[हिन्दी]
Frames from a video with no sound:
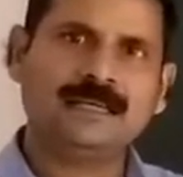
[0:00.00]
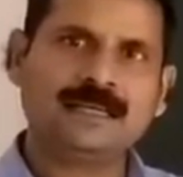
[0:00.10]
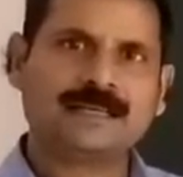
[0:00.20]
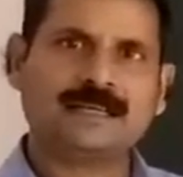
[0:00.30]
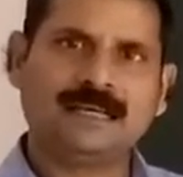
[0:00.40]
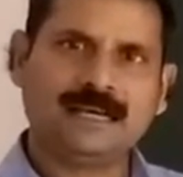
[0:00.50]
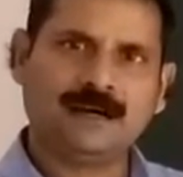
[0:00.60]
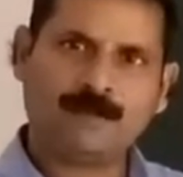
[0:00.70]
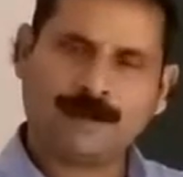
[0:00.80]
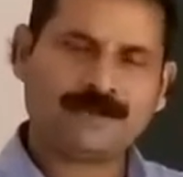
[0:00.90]
एक नया
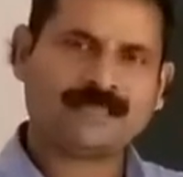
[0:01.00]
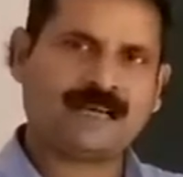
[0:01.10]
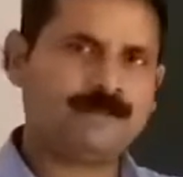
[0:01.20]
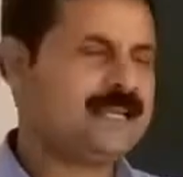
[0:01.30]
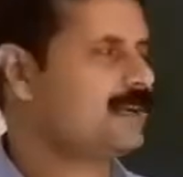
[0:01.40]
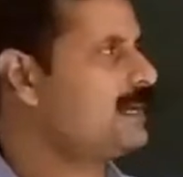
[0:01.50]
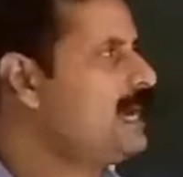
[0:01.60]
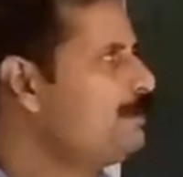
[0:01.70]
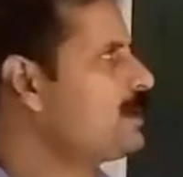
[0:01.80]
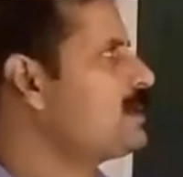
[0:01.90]
हम आपके सामने एक
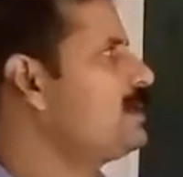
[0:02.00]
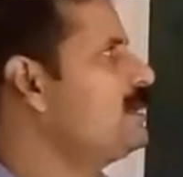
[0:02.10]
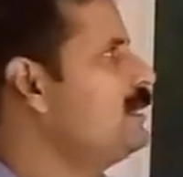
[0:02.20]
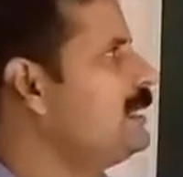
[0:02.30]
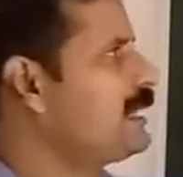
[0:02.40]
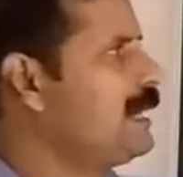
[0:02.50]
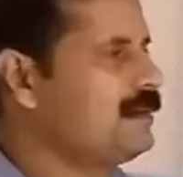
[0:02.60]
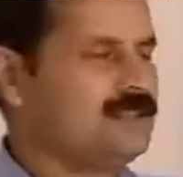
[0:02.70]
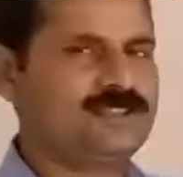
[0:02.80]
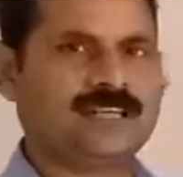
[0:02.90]
नया प्रकरण
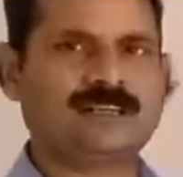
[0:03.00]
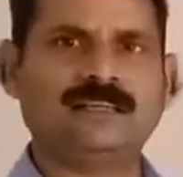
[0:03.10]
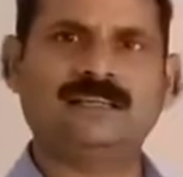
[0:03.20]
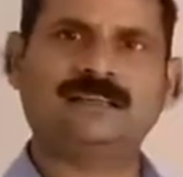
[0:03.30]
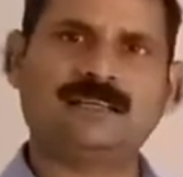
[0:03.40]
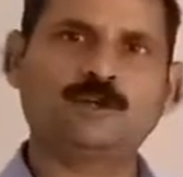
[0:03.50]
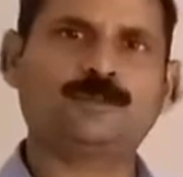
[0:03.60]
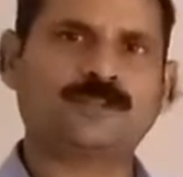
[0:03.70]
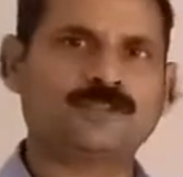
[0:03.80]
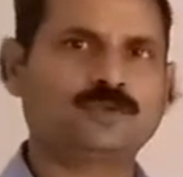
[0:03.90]
लेखांकन चक्र लेकर के
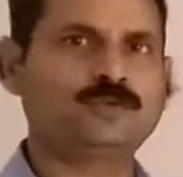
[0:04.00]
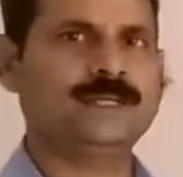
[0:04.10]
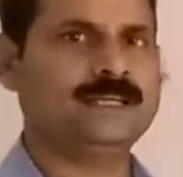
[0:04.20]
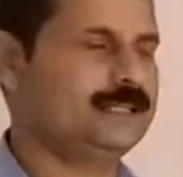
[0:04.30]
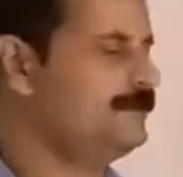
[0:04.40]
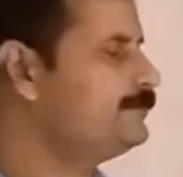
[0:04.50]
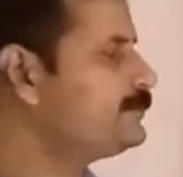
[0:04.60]
उपस्थित हुए हैं